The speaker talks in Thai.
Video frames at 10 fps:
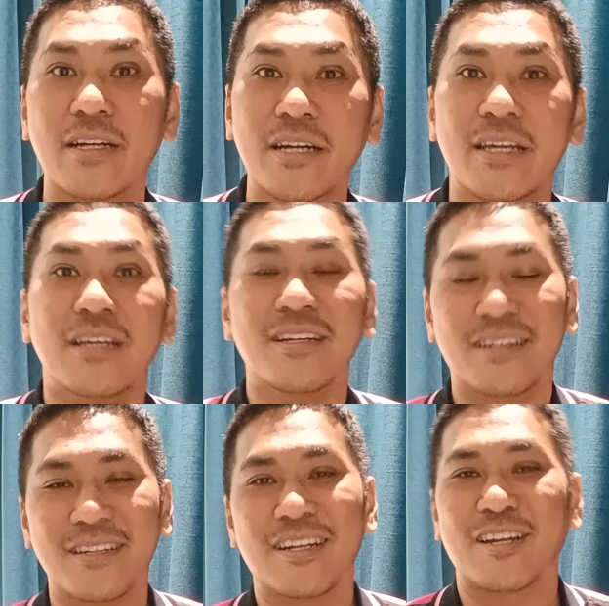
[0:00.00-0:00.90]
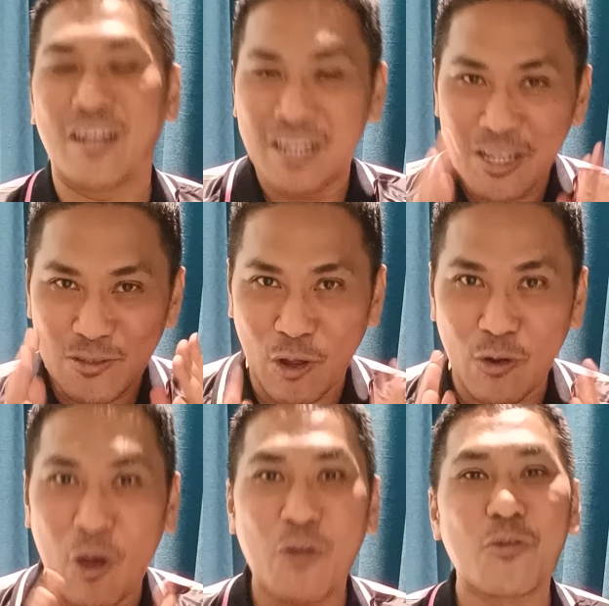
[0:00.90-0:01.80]
นต้
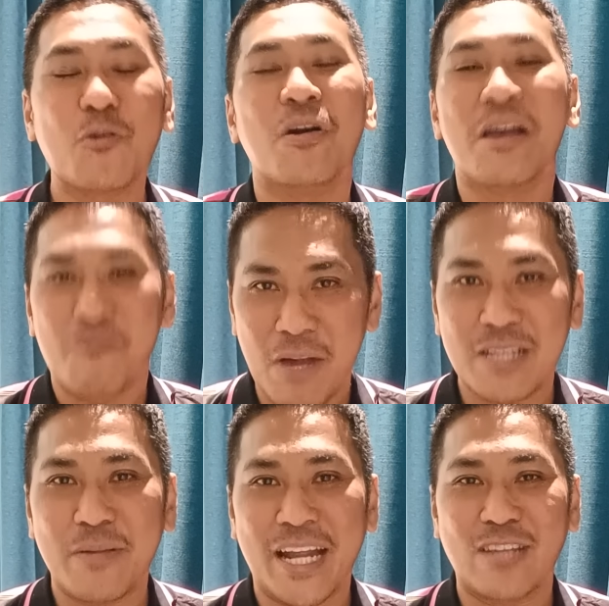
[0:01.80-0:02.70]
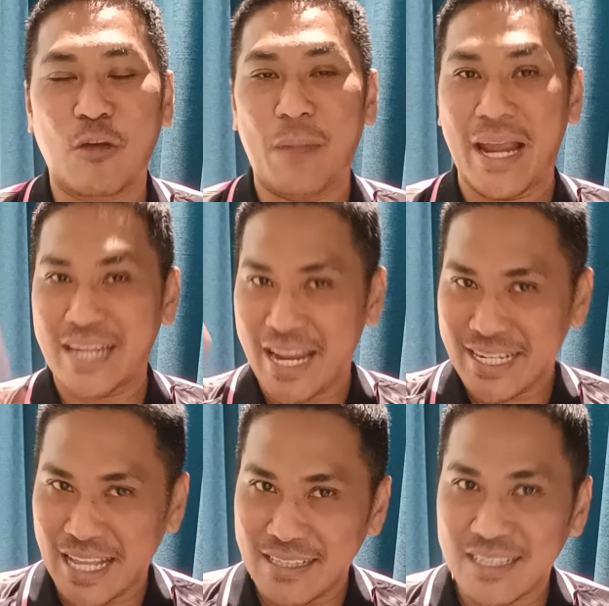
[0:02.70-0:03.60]
องรอดูว่าจะเป็นยังไงต่อไปใน
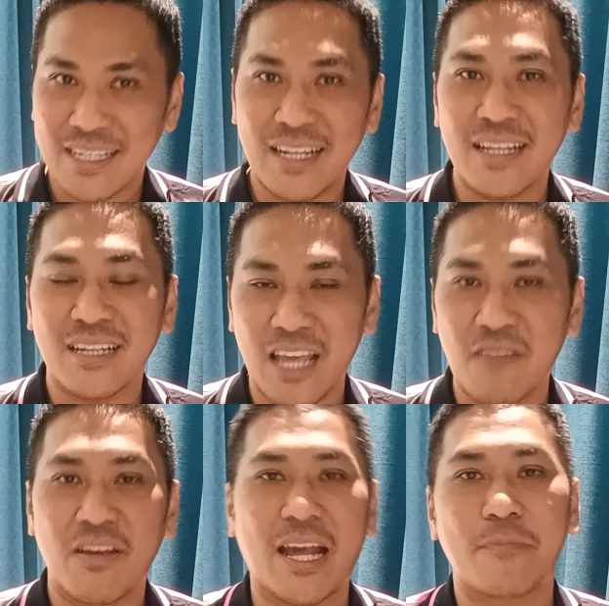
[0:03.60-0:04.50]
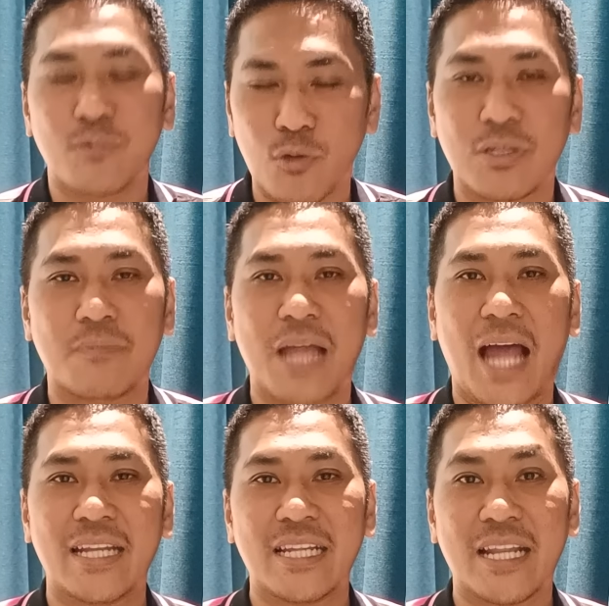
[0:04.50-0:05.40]
นัดชิงชนะเลิศ FA ครับสุดสัป
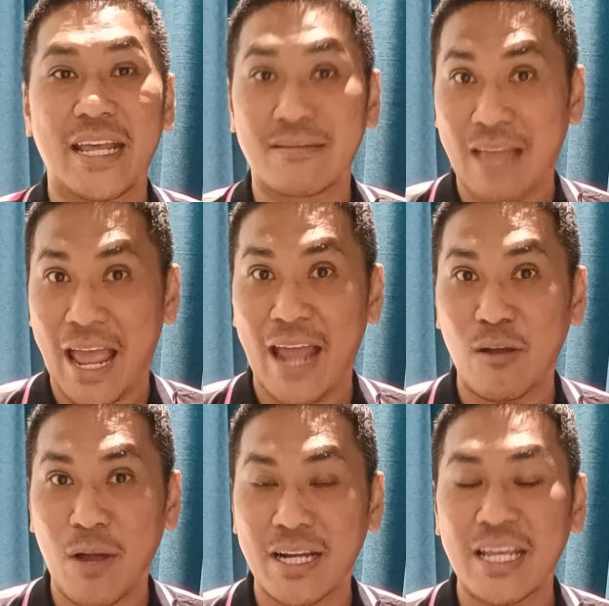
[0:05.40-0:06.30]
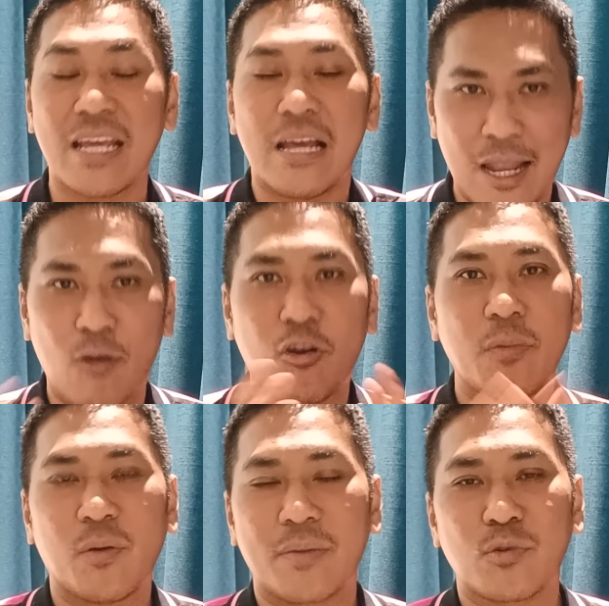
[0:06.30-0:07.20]
ดาห์นี้นั่นเองแต่ระหว่างนี้เรา
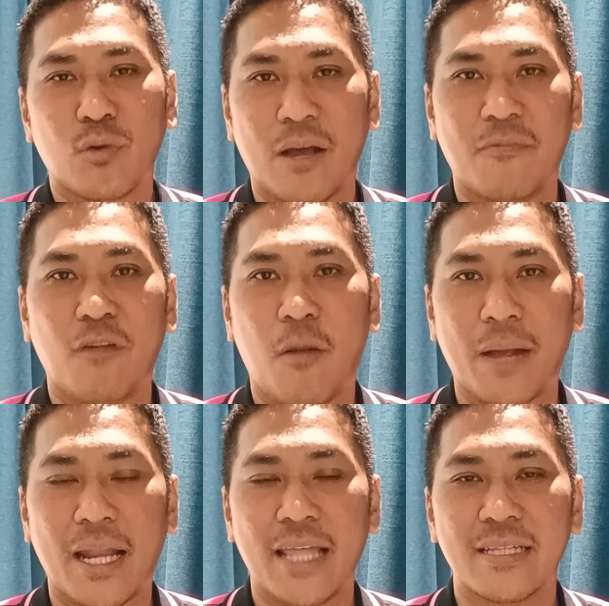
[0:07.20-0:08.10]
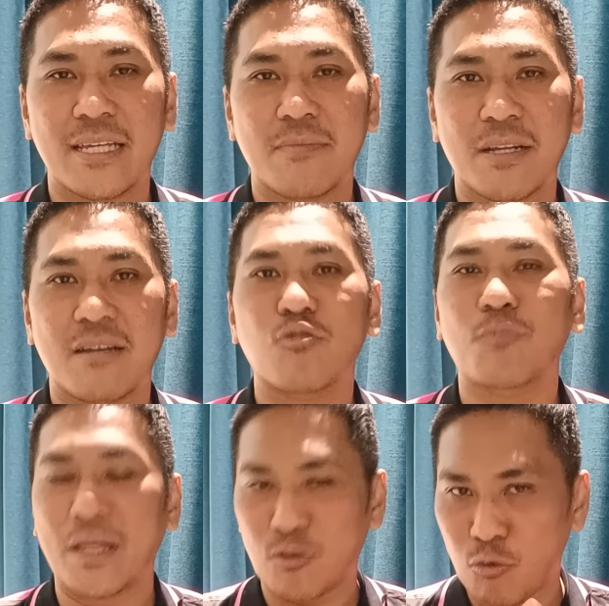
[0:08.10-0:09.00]
ก็มีความสุขกับฟอร์มการเล่นที่มันก็
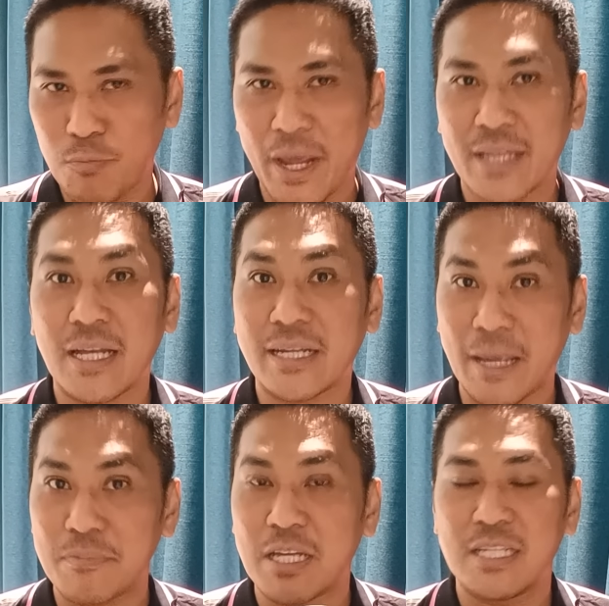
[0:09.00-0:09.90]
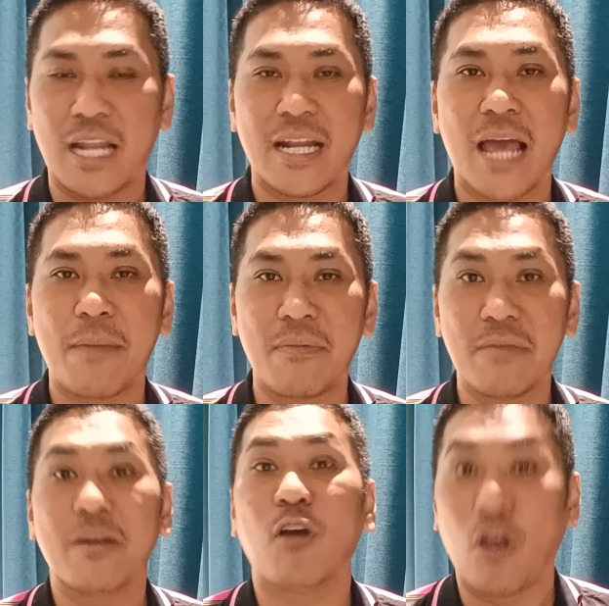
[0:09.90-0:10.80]
ตุปัดตูเป๋แต่เก็บชัยชนะได้แบบ
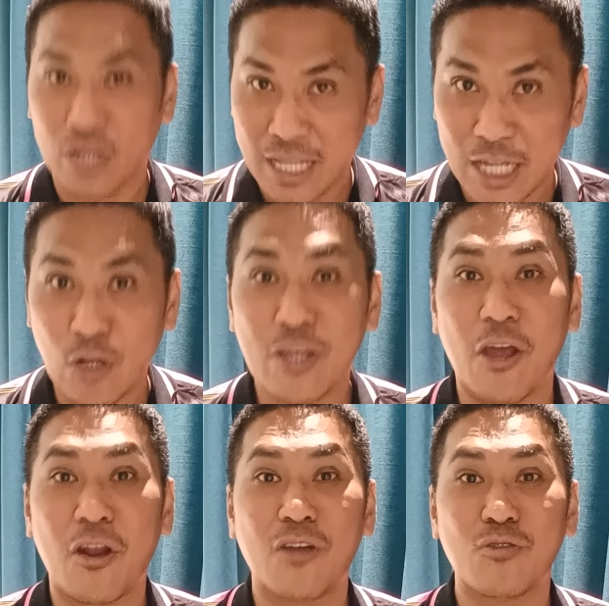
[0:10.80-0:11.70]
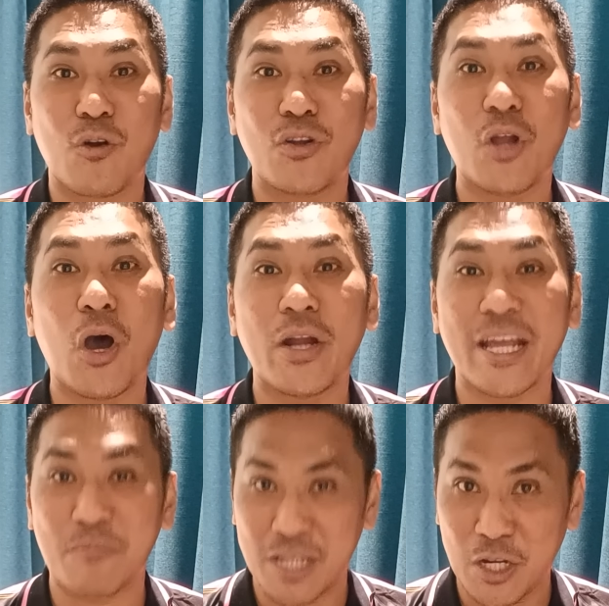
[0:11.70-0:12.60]
นี้ไปก่อนกันแล้วกันเนาะอย่าหอยหลอดทุกคนเนาะ
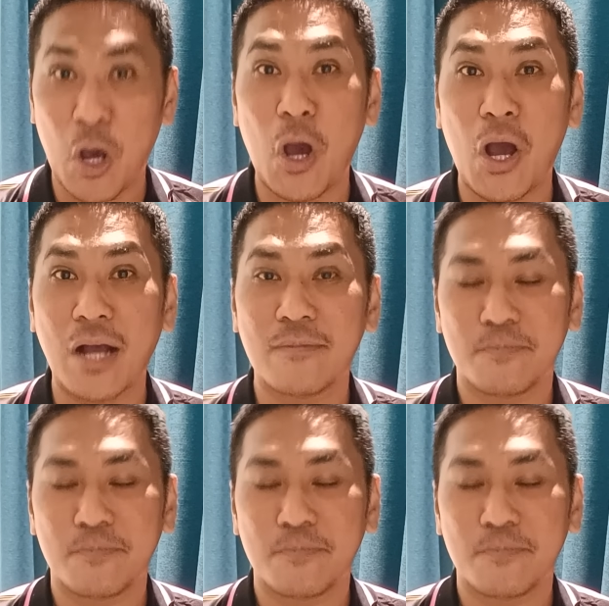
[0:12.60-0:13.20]
เด็กผีเนาะ